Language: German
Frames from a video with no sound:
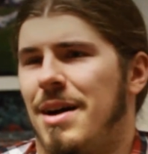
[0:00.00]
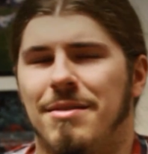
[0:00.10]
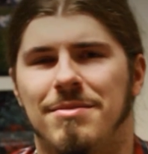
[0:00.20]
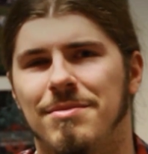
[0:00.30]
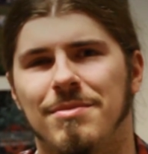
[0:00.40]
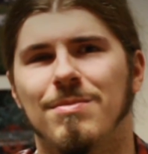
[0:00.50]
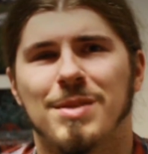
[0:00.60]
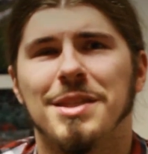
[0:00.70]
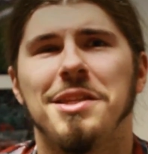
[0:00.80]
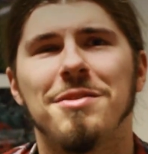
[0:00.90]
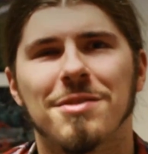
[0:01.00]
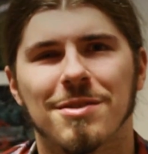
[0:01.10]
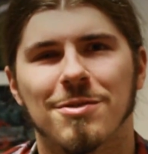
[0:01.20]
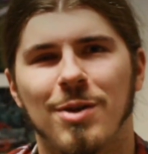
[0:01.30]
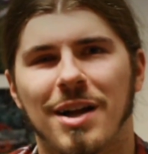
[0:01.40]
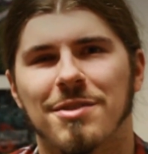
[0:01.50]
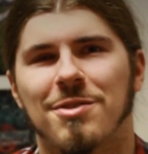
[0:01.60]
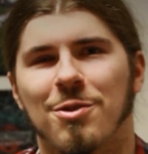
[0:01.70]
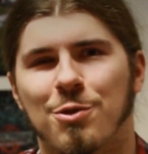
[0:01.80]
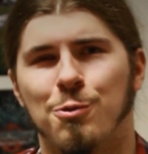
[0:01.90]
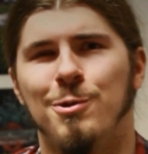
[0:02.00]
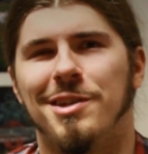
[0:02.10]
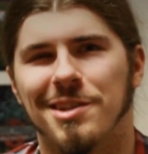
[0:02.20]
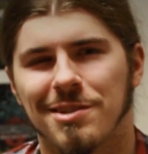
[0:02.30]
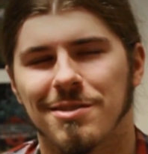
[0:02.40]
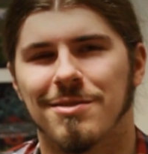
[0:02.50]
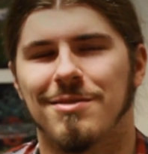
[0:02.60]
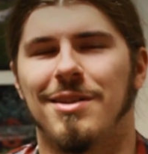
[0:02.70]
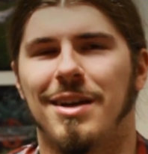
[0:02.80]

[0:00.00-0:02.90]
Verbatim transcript: Ja, genießt, solange es noch cool ist.